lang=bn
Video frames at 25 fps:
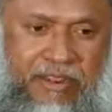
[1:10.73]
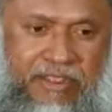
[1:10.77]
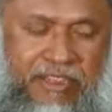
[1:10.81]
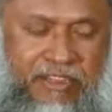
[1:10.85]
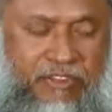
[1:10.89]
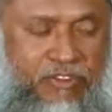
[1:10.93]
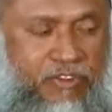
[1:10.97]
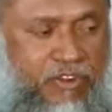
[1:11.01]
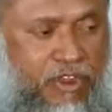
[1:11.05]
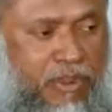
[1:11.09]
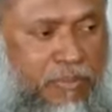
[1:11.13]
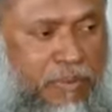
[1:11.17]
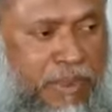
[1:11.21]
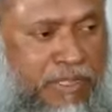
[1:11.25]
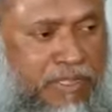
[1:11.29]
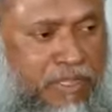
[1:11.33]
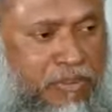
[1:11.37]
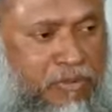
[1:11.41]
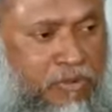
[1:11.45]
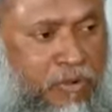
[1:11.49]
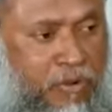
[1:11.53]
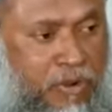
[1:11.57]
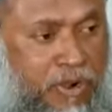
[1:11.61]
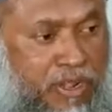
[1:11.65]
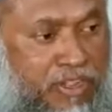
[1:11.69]
কিছু
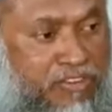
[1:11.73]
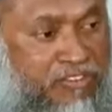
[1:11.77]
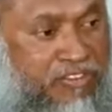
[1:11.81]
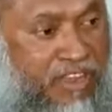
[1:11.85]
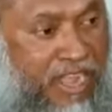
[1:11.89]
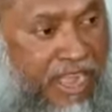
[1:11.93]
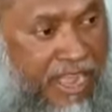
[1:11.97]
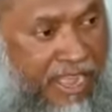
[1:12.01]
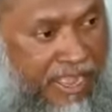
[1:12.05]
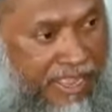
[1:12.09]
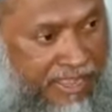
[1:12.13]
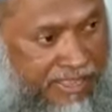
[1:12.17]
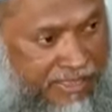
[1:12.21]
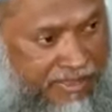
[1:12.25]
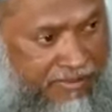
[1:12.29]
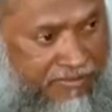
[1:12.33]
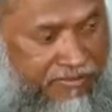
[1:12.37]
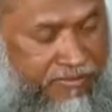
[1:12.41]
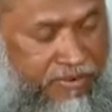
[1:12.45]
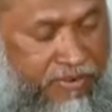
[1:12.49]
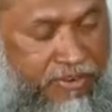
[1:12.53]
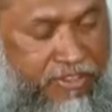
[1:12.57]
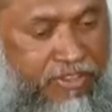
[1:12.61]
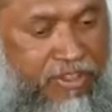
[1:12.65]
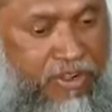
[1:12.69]
এবাদত করা যায়
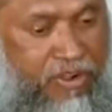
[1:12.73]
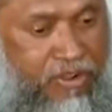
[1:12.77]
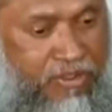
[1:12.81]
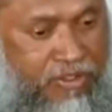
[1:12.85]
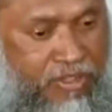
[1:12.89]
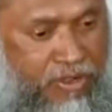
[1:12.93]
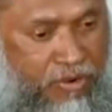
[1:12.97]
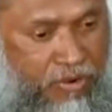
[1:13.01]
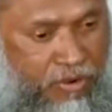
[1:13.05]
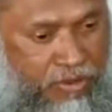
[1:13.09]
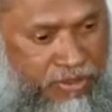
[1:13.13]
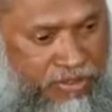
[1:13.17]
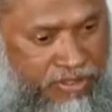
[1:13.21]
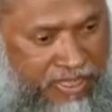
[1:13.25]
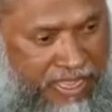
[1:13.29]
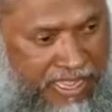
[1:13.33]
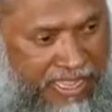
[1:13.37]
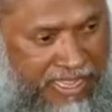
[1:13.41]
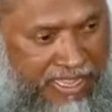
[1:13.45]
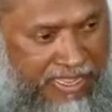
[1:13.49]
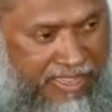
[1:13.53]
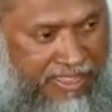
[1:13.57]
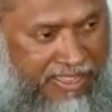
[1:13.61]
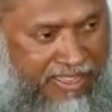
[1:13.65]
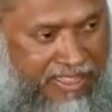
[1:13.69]
ফজিলতের
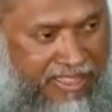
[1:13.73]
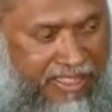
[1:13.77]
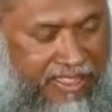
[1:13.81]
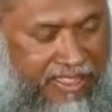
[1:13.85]
অধ্যায়ে